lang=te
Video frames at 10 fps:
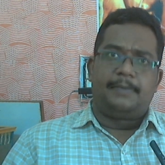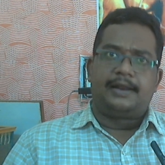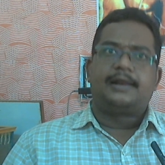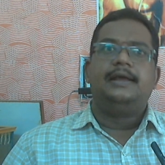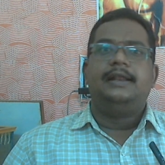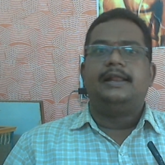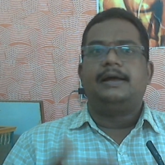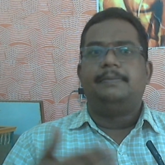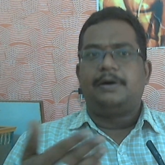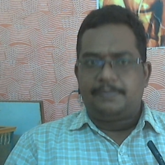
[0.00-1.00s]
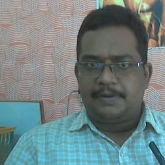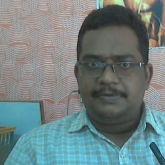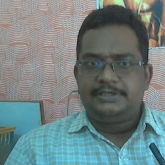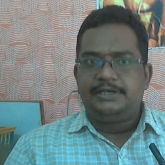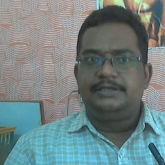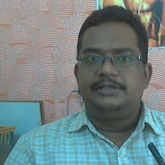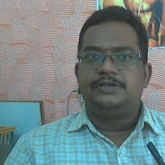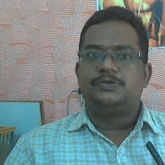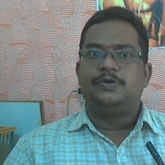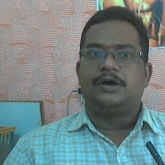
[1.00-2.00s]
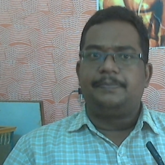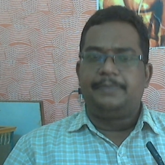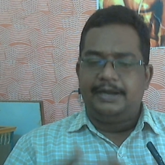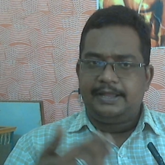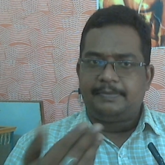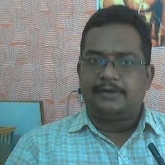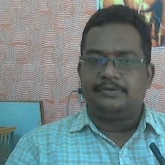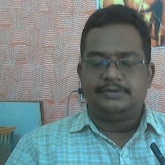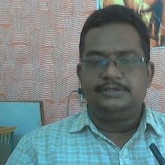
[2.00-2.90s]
మనం రెగ్యులర్గా మనం పబ్లిసిటీ చేసుకుని ఒక పెళ్లికి మనం